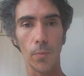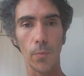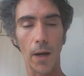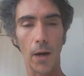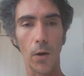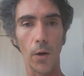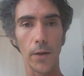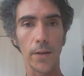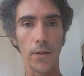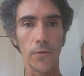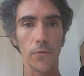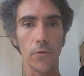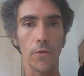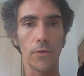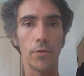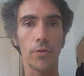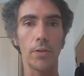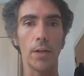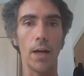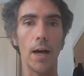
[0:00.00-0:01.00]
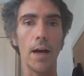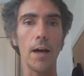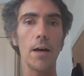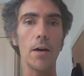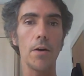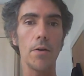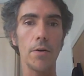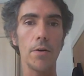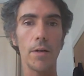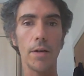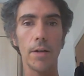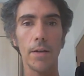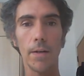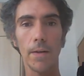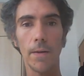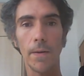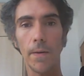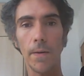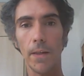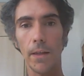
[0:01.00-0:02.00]
uma roda social
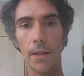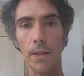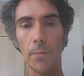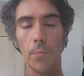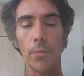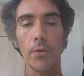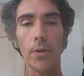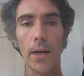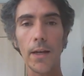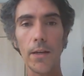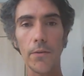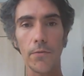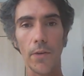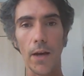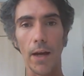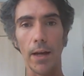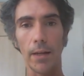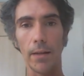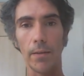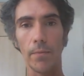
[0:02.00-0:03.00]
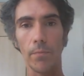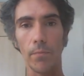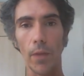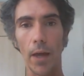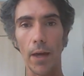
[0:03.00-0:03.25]
e por aí vai.